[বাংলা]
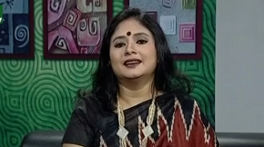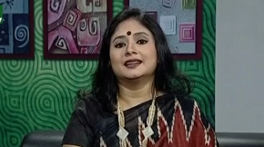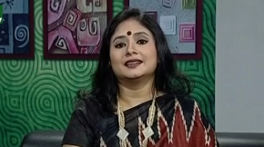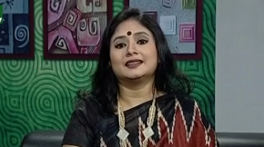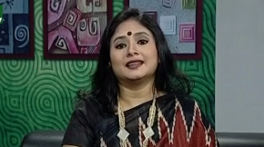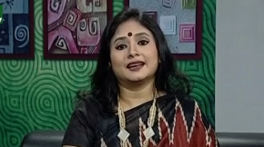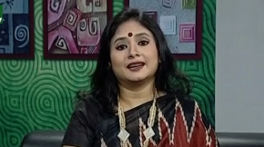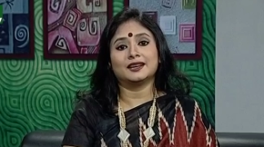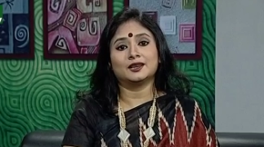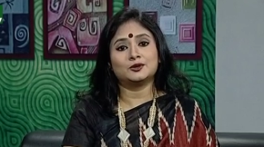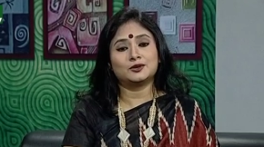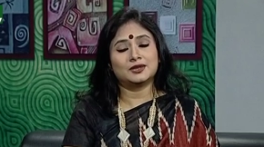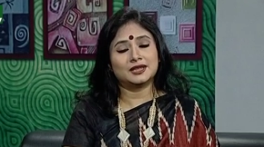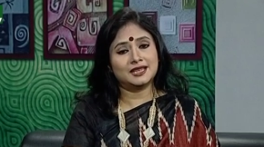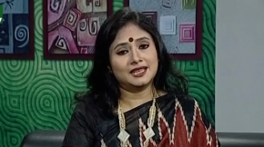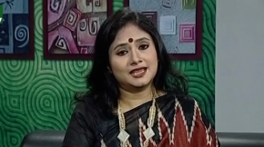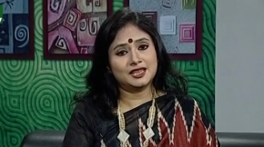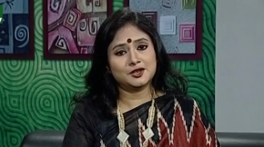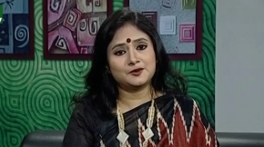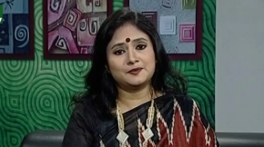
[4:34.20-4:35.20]
রাত এগারোটা
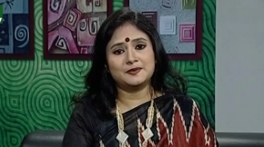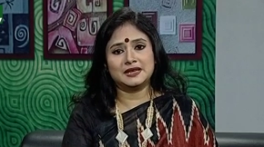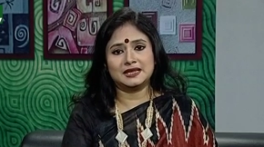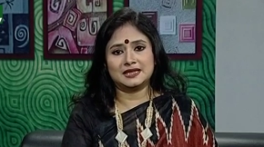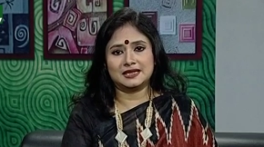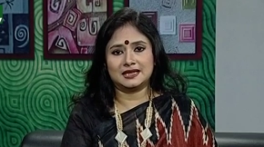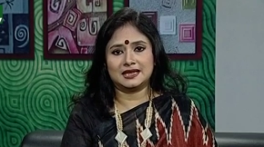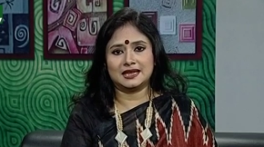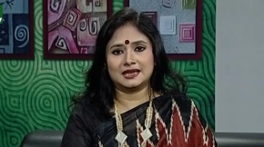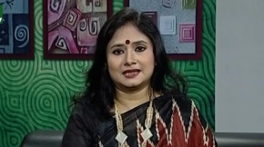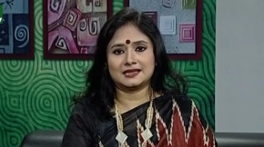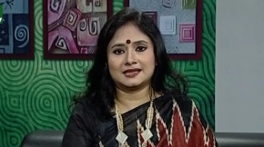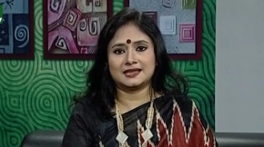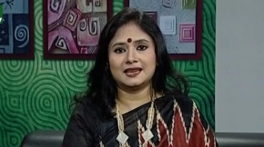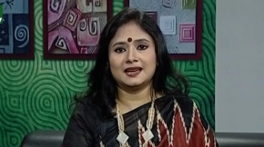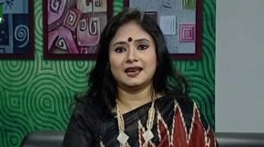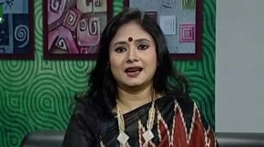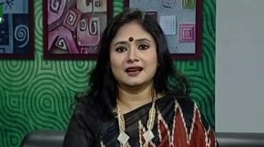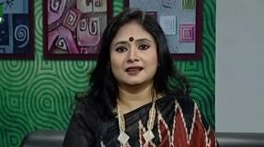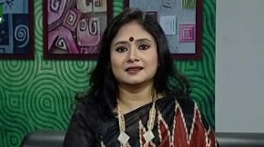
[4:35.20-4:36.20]
তিরিশ মিনিটে
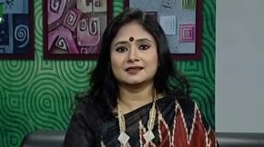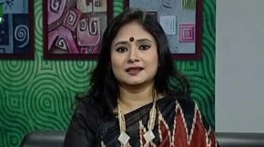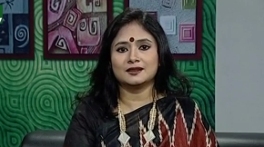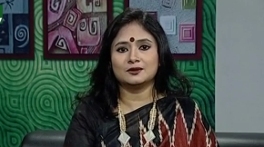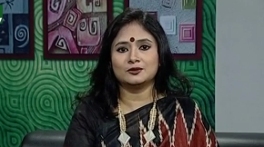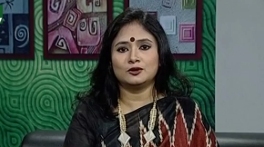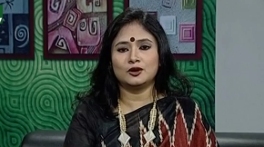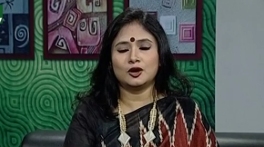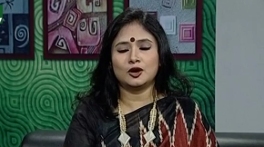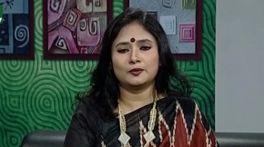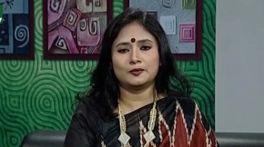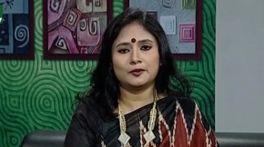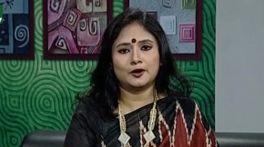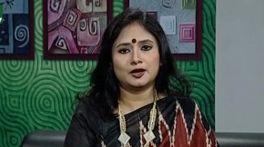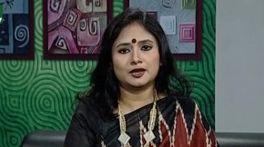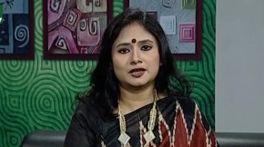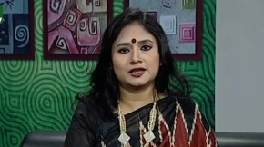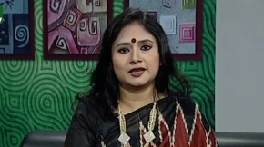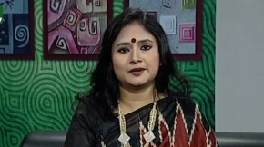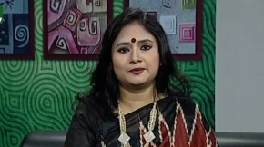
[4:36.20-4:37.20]
থাকছে আহসানুল হক
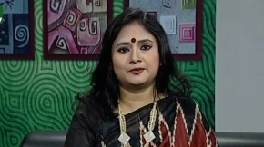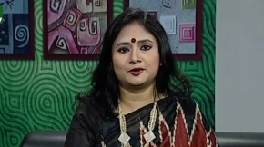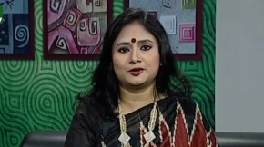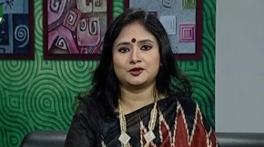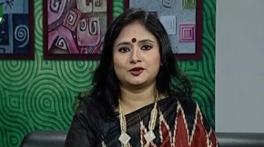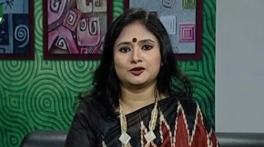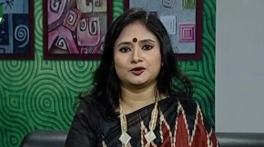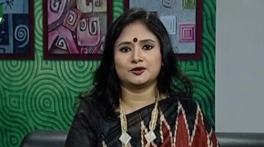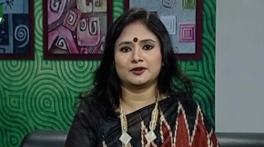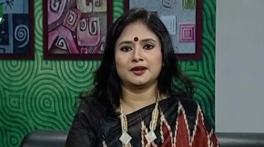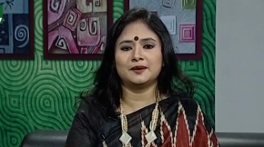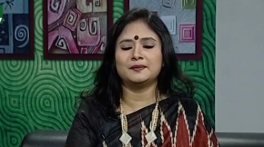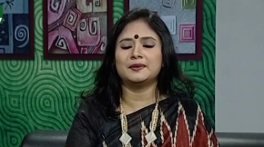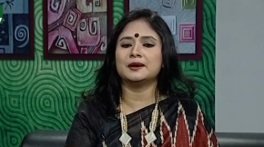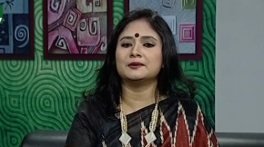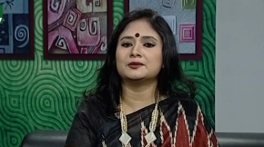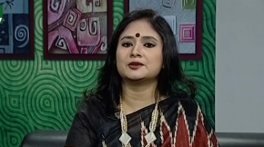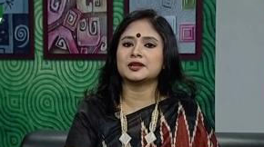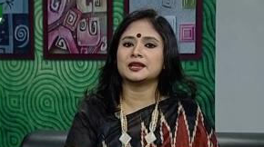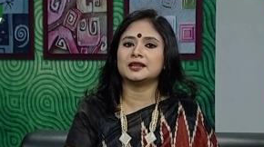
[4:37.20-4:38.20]
পলাশের প্রযোজনায়
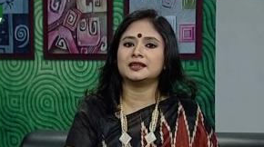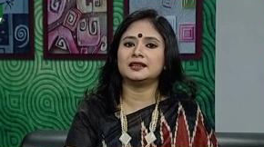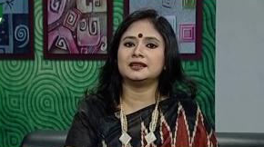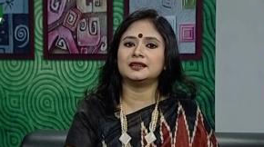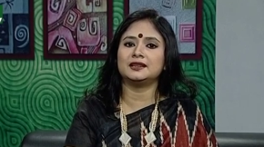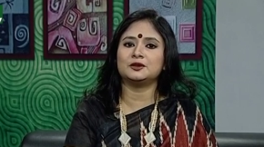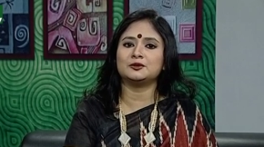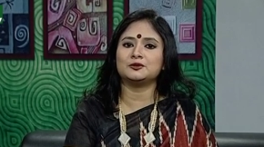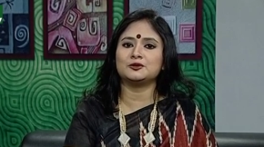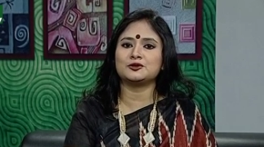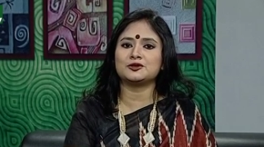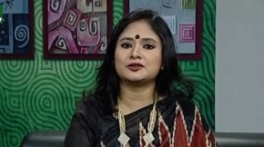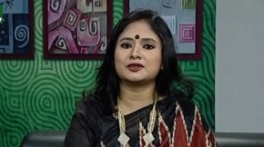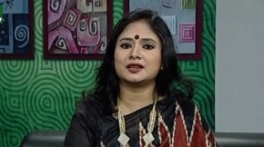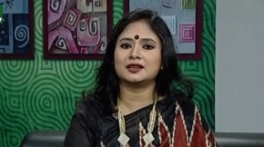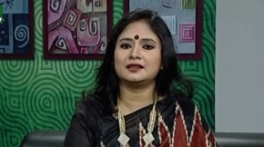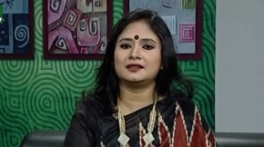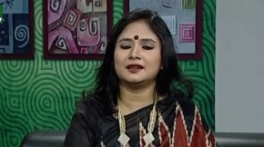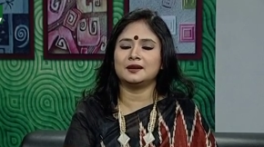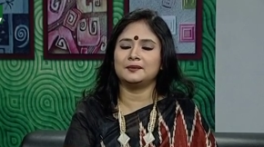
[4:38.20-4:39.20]
ব্যবসায়ীদের নিয়ে
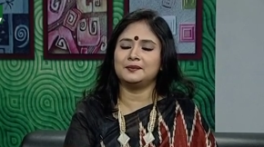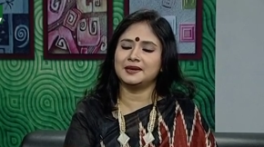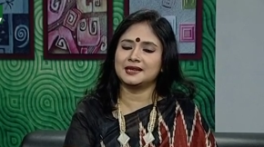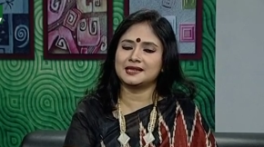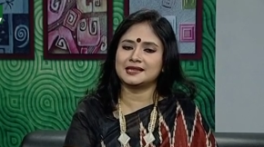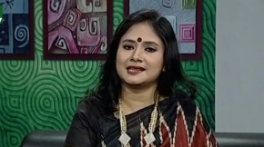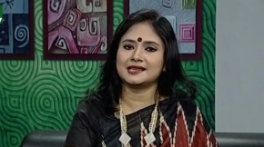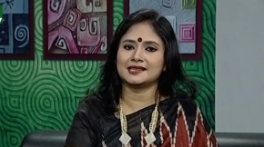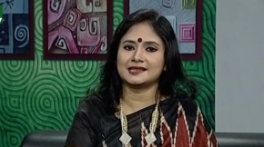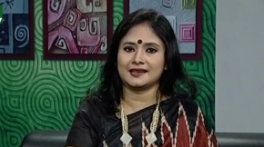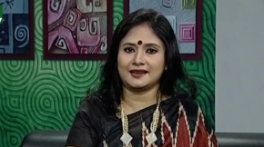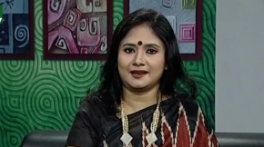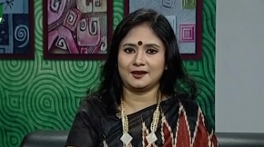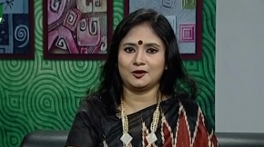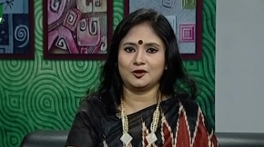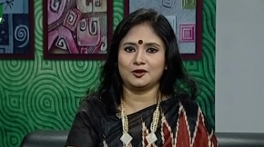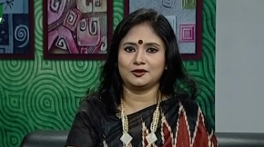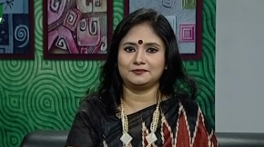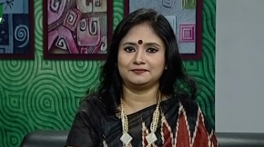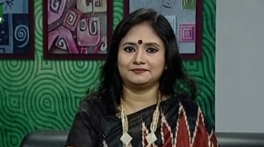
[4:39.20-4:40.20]
অনুষ্ঠান দ্য বিজনেস
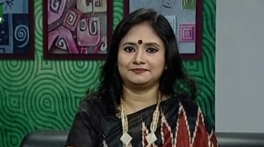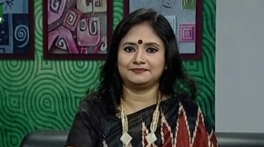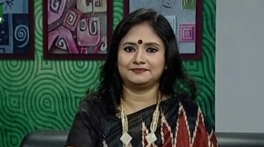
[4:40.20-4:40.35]
আইকন